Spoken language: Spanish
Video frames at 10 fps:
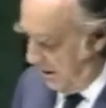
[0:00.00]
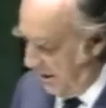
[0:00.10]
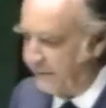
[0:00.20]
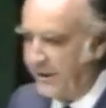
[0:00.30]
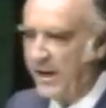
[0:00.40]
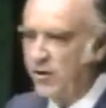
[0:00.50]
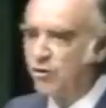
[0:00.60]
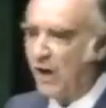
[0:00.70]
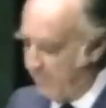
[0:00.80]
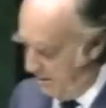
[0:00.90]
entre
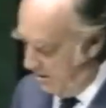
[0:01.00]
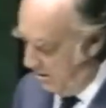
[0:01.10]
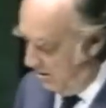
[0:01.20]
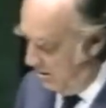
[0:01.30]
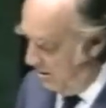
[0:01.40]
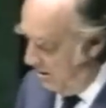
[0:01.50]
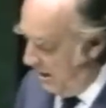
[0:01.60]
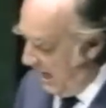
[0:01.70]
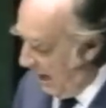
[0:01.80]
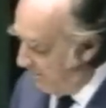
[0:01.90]
ellos al mío,
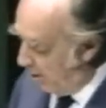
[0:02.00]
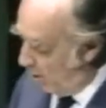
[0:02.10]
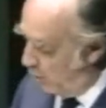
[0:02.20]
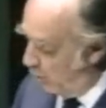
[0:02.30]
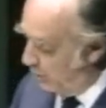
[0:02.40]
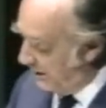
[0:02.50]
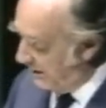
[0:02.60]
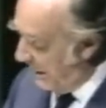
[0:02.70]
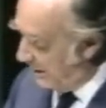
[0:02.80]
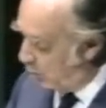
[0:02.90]
a
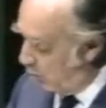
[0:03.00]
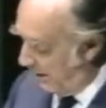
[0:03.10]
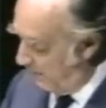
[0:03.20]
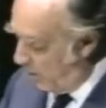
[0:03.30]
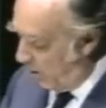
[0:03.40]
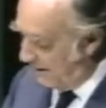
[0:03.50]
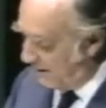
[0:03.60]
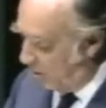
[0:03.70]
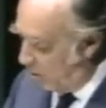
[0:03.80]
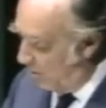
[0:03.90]
profundizar sus reformas
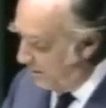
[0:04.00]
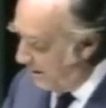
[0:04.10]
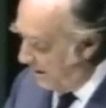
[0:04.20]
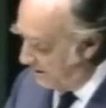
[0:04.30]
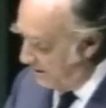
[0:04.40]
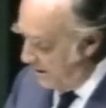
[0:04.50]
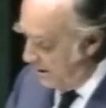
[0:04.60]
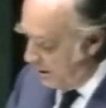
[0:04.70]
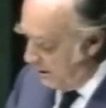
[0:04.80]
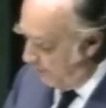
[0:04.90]
económicas
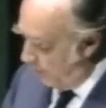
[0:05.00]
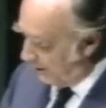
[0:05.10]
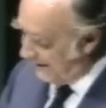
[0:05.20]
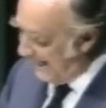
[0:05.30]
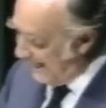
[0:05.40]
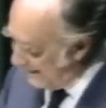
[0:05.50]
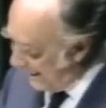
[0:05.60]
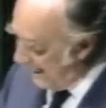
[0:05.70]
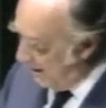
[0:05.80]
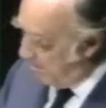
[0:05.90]
y
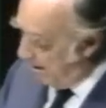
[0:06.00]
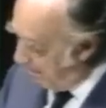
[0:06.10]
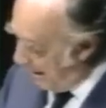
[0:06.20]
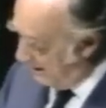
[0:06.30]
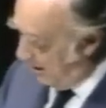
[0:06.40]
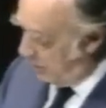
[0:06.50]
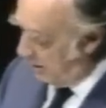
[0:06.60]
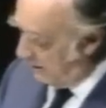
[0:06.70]
fortalecer el papel de los